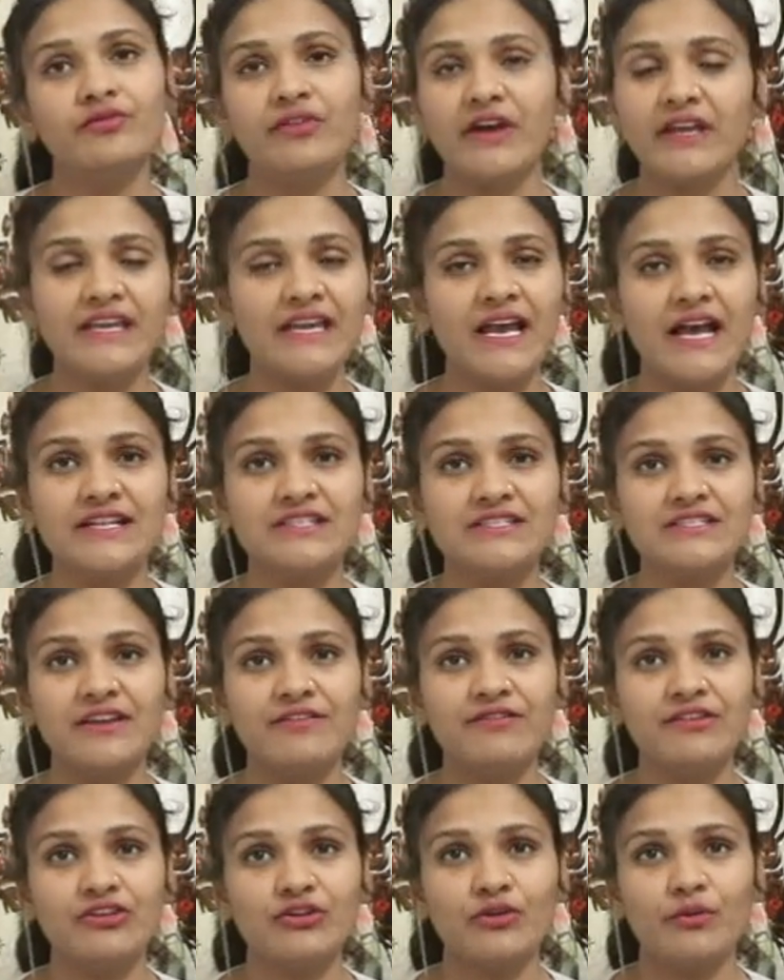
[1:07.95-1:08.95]
वही आज
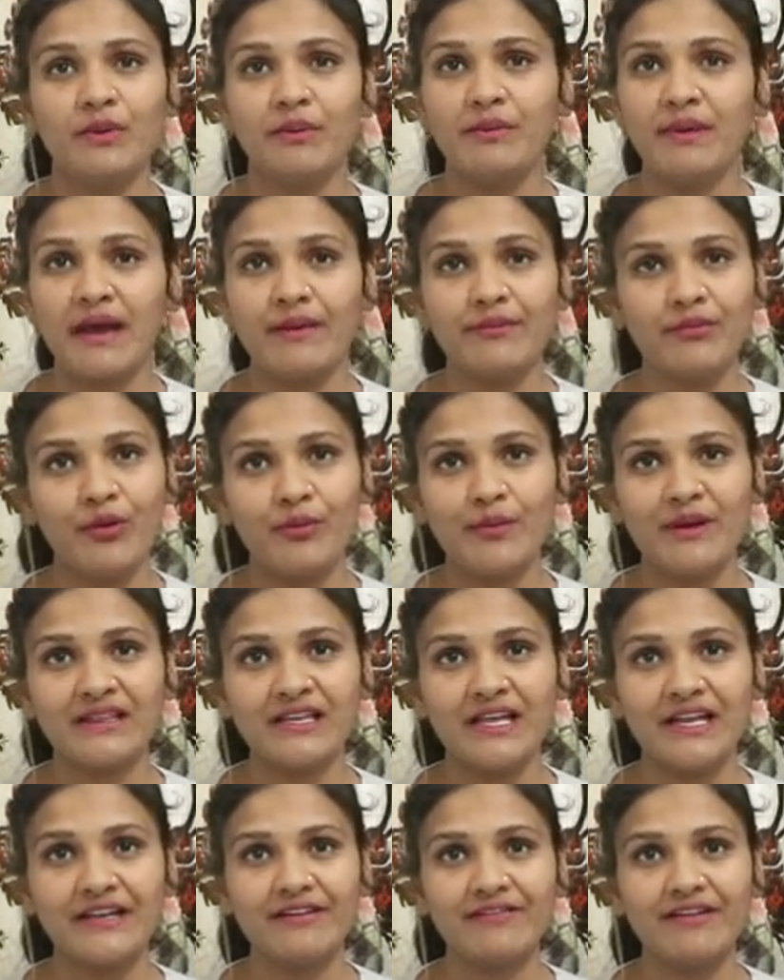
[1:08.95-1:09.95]
के वीडियो में मैं आपको
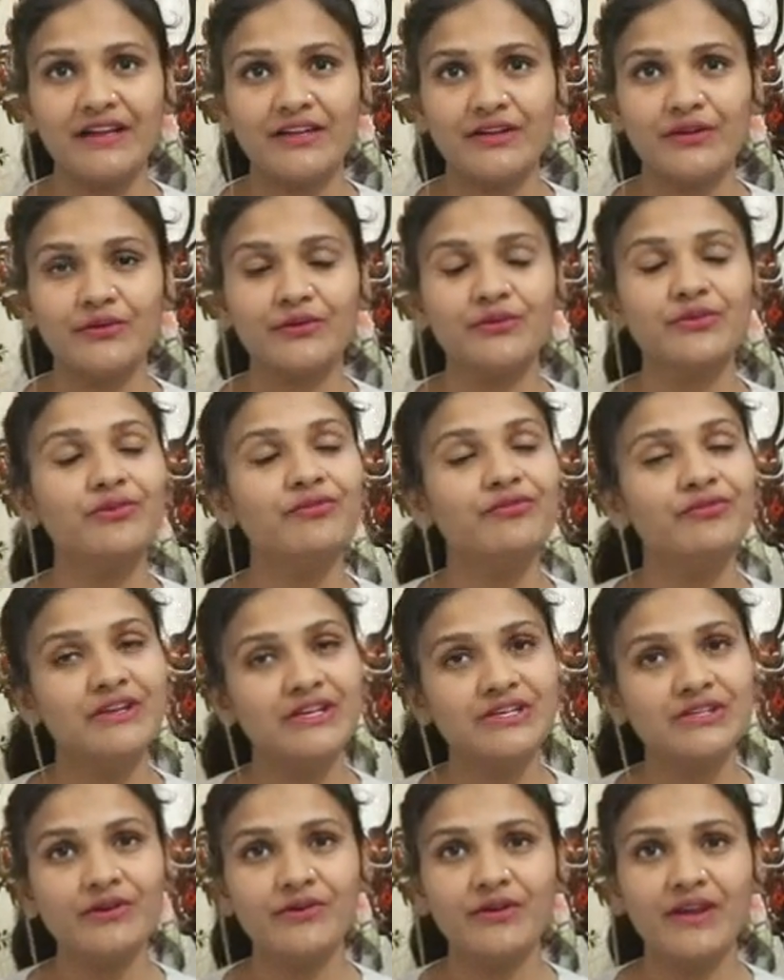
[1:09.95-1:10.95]
बताने वाली हूँ तो
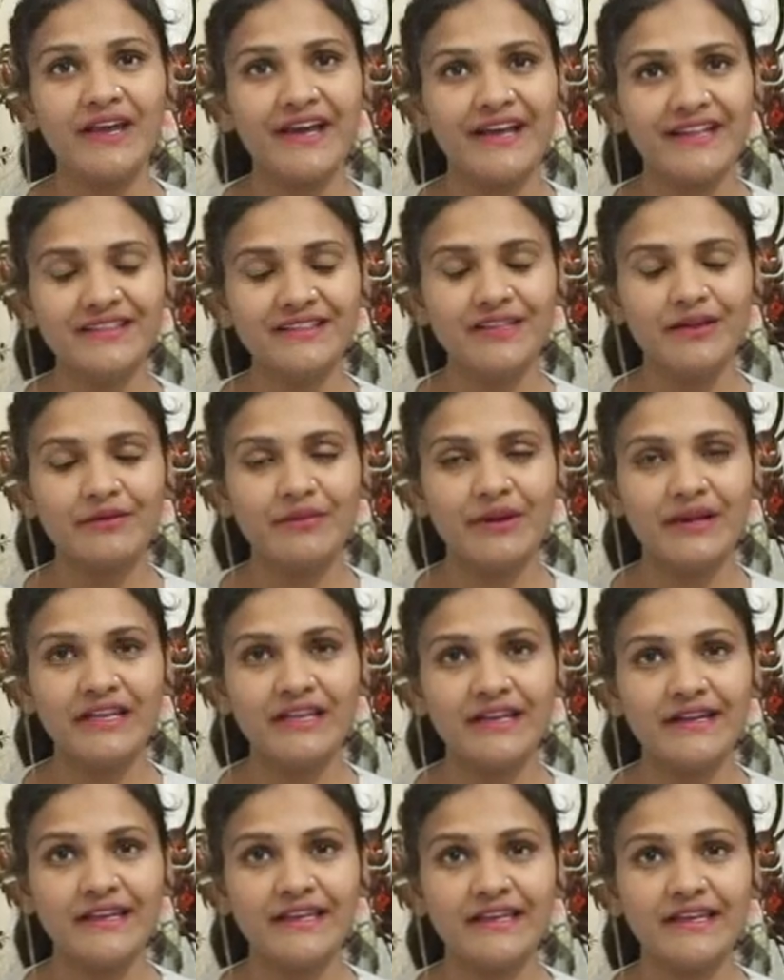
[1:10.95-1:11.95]
वीडियो के अंत तक
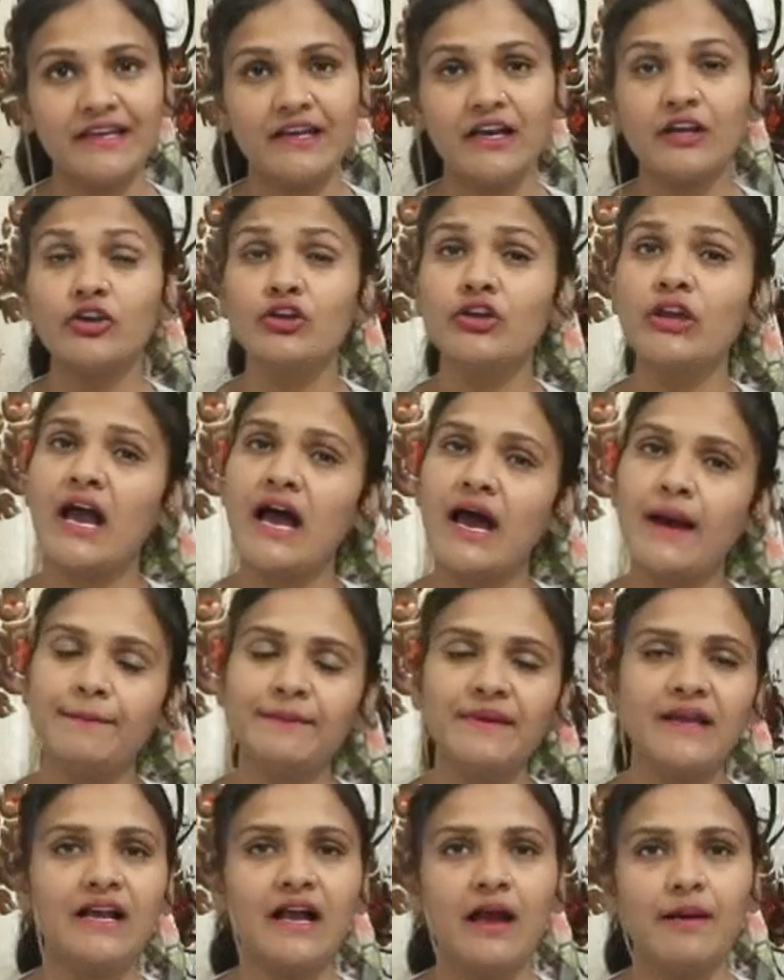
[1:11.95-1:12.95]
बने रहिएगा क्योंकि
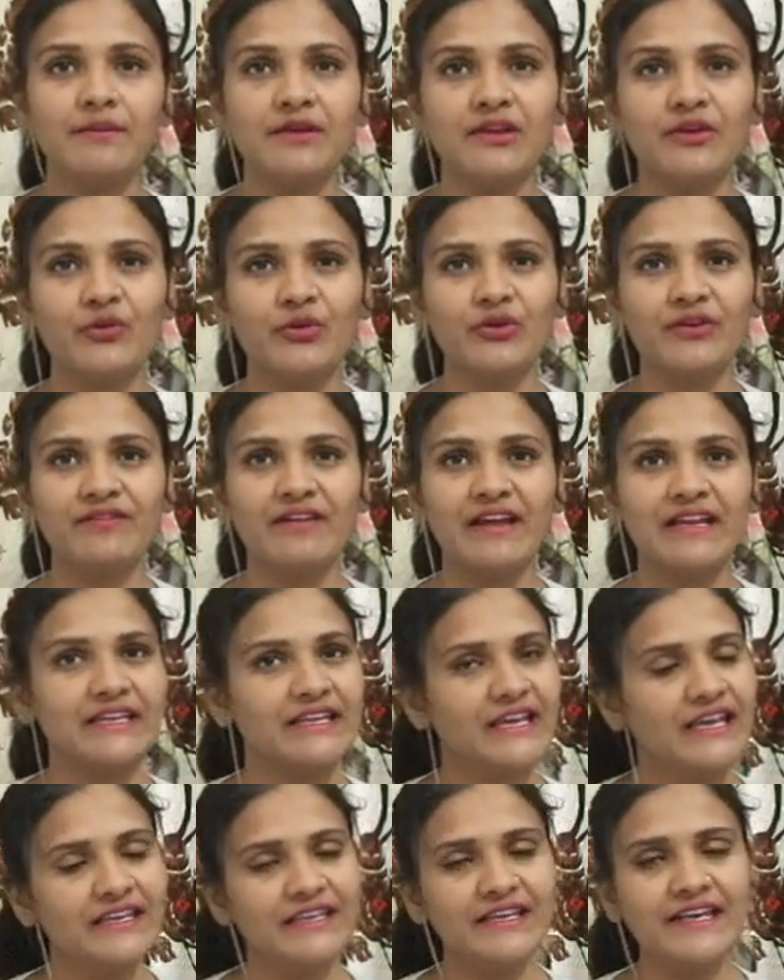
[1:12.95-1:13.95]
आपके काम की होने
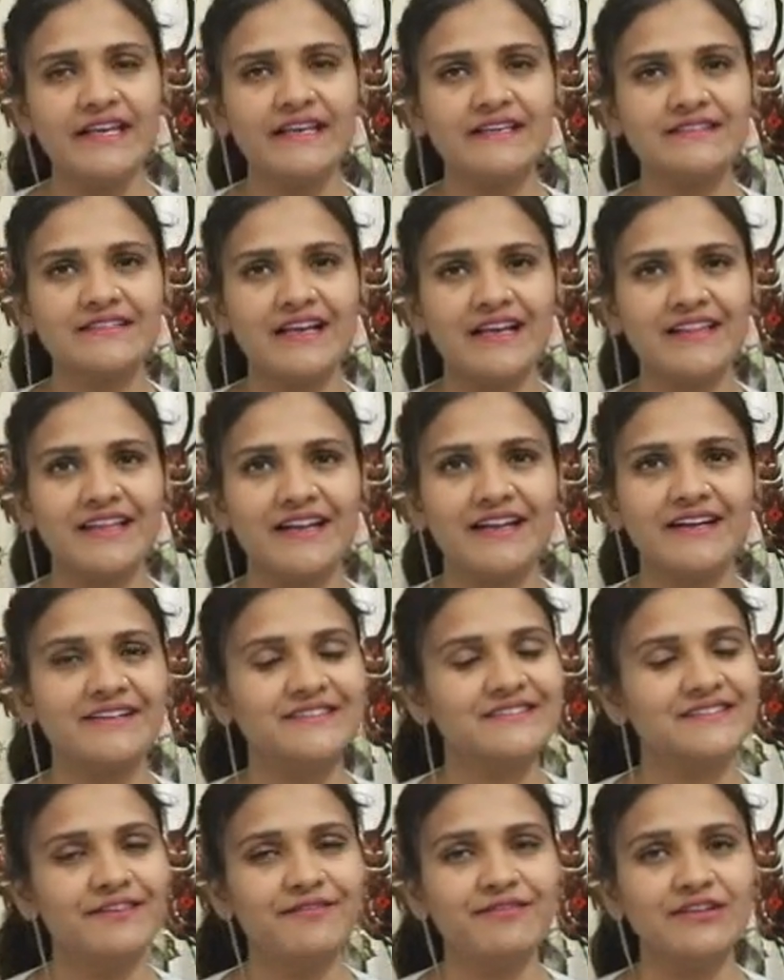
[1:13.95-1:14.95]
वाली है ये एक साधारण
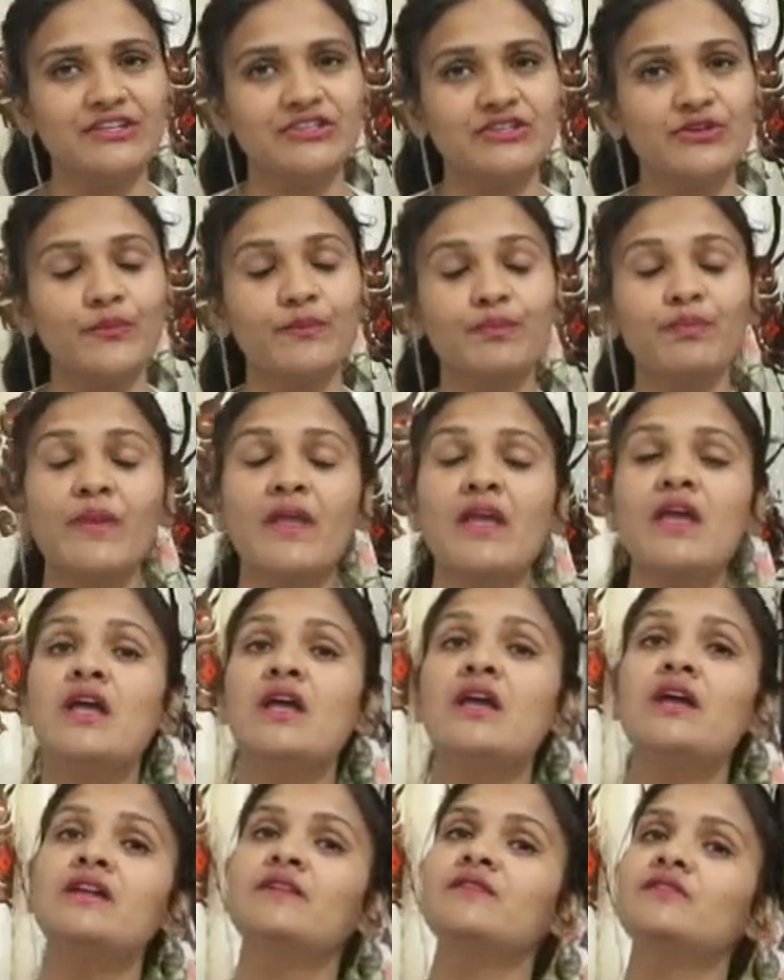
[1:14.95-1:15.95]
सी वीडियो
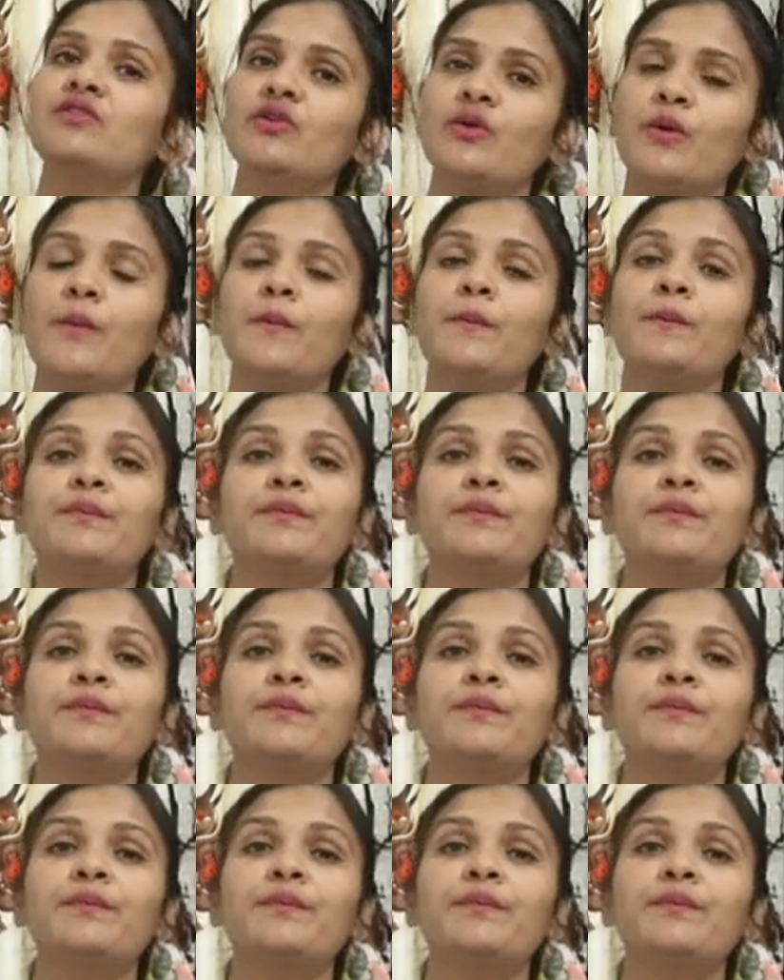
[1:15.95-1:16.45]
तो